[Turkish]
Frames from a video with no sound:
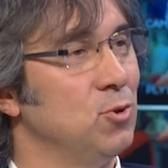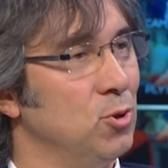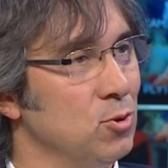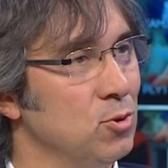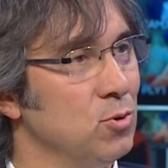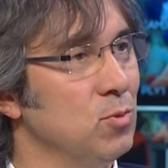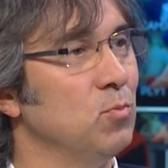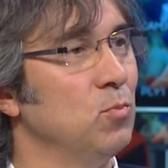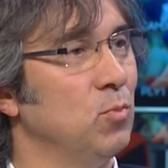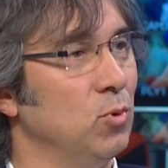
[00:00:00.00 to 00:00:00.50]

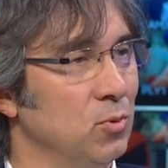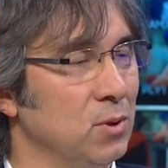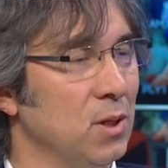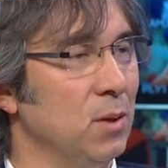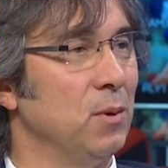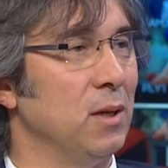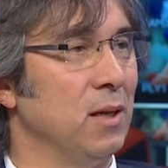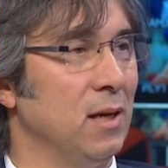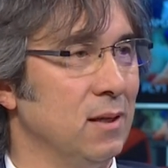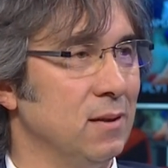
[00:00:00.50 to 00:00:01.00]
çözüm
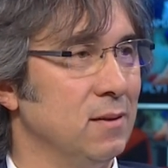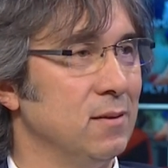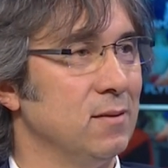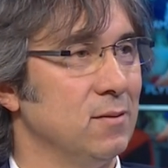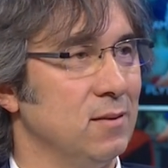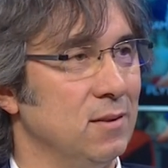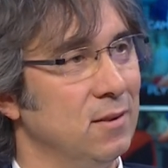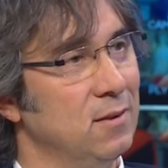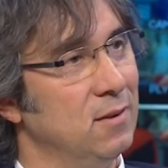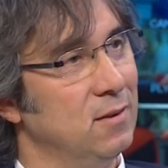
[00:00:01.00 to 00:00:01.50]
bulunabilen
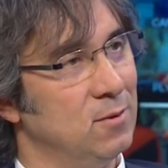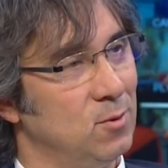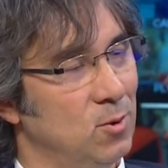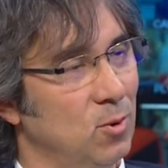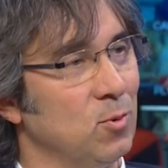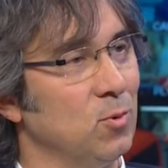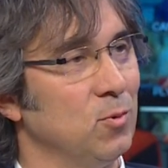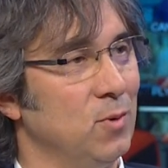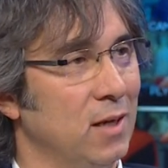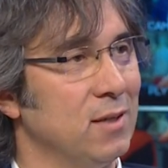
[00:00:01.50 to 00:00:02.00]
e,
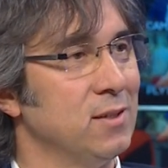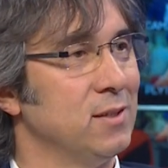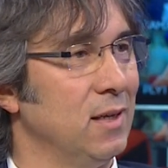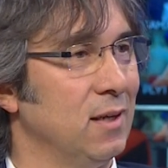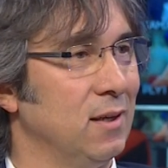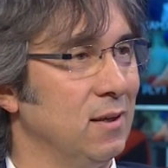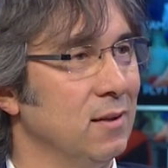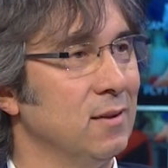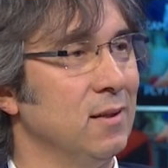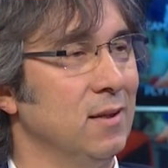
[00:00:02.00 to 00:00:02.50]
sorunlar
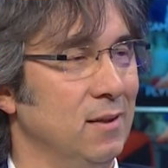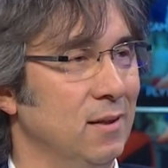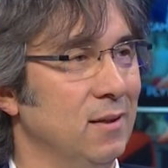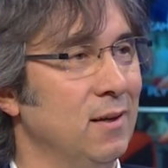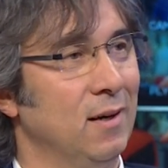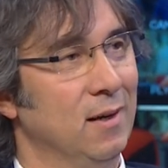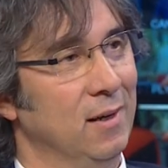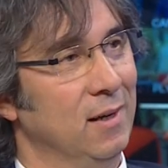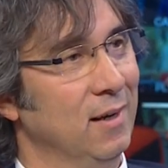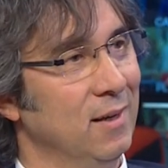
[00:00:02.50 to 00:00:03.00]
şeklinde
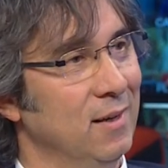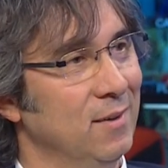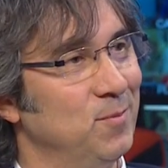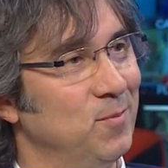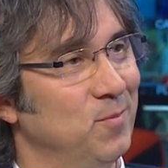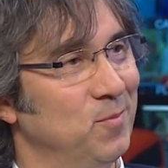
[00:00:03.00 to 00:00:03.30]
hala.